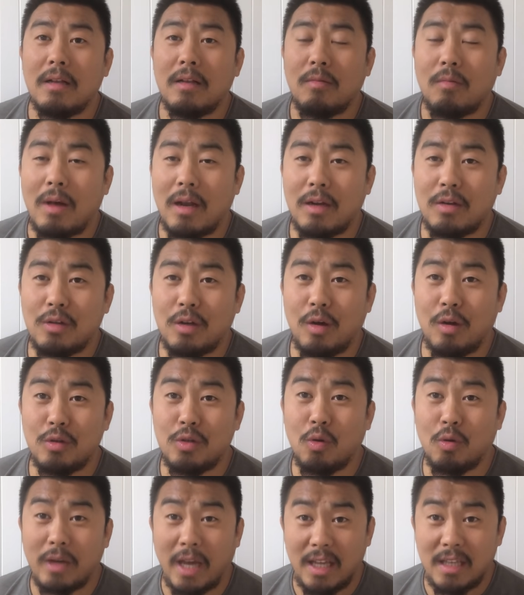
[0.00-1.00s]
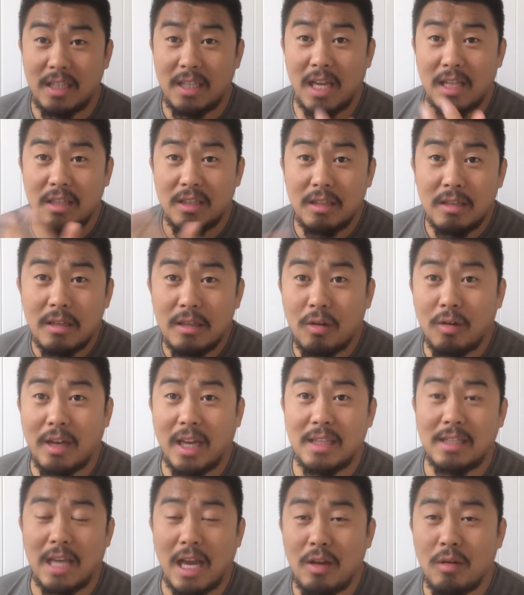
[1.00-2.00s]
完了之后又给现金，又
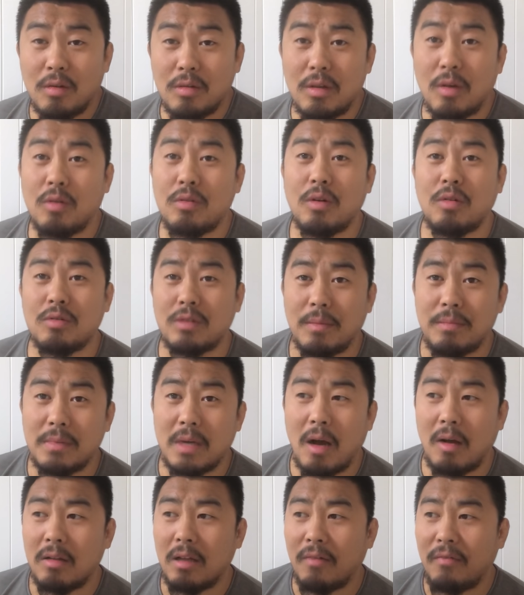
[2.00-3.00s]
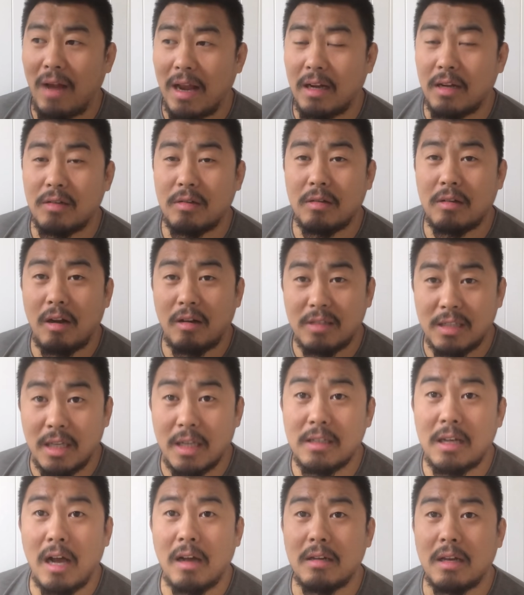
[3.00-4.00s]
给钱，又又又怎么着的？反正是这
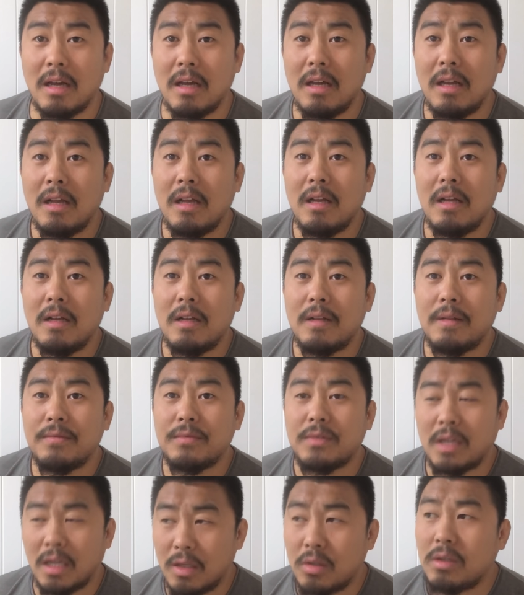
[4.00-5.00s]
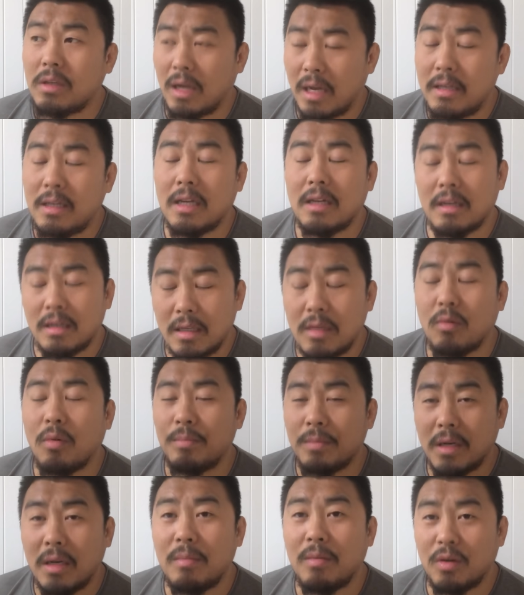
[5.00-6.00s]
协商呢。这这这，我
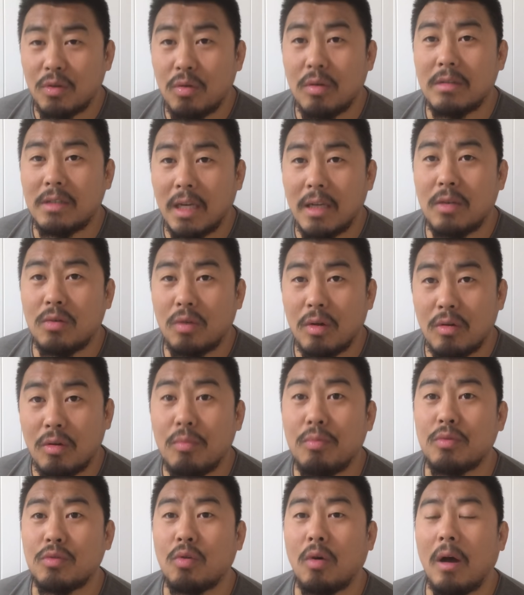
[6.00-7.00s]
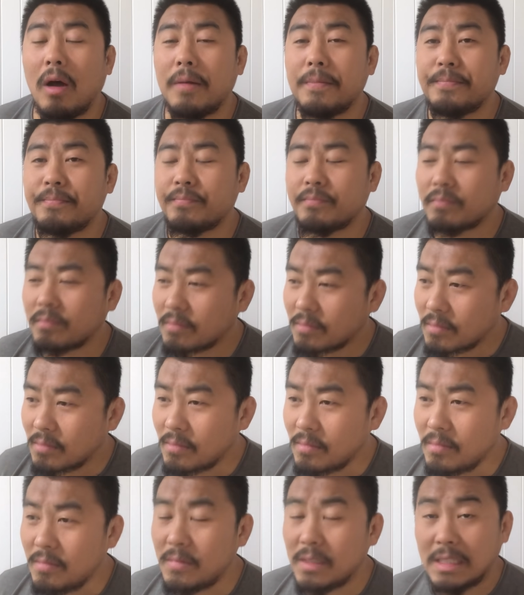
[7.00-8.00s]
们哥们儿说这确实不错。
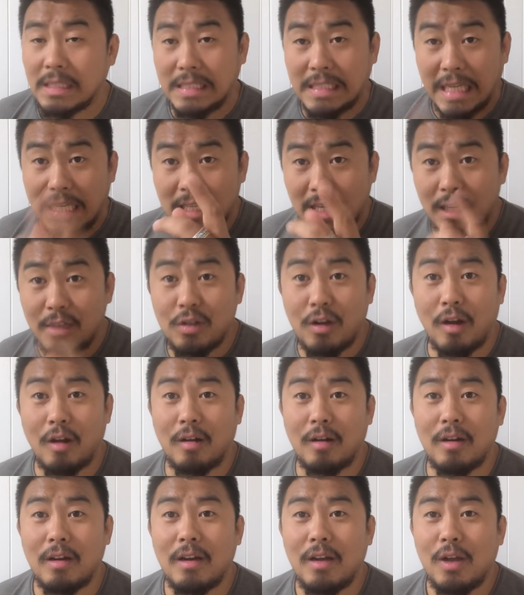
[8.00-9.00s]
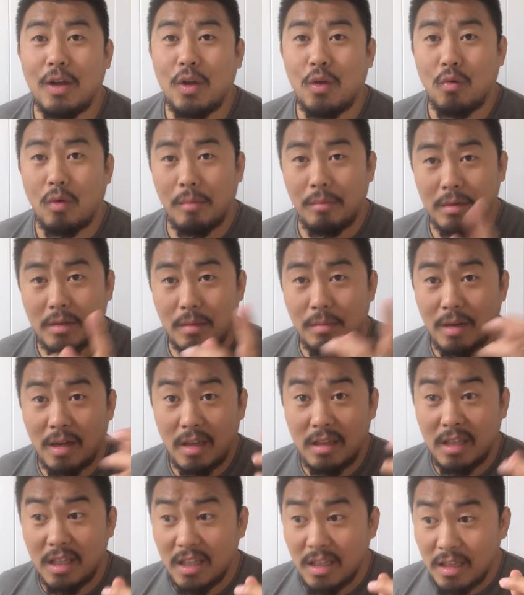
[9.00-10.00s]
这件事儿，我们哥们儿
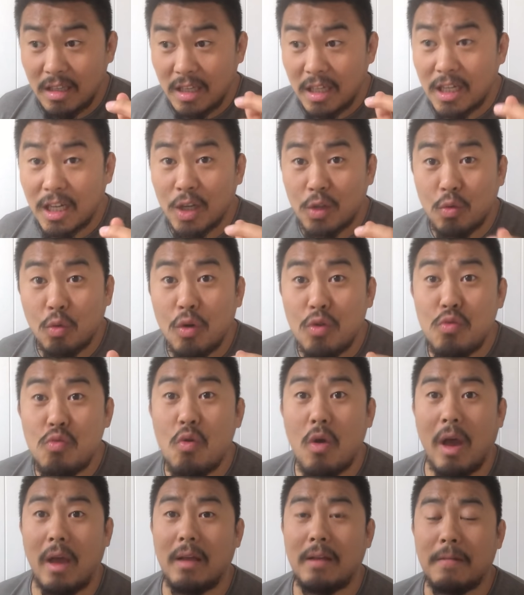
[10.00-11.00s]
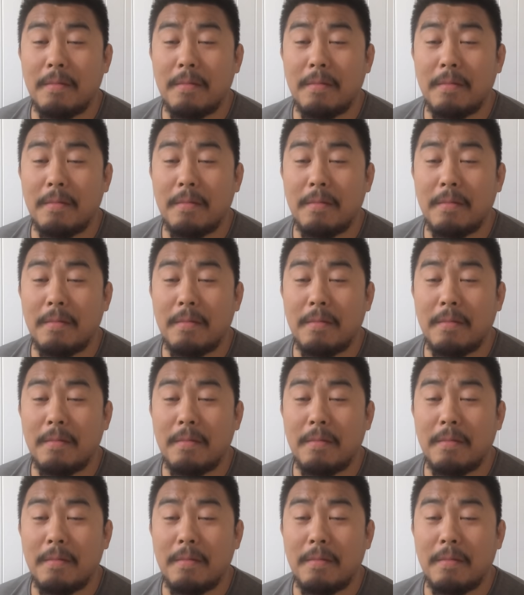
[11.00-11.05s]
这一个多月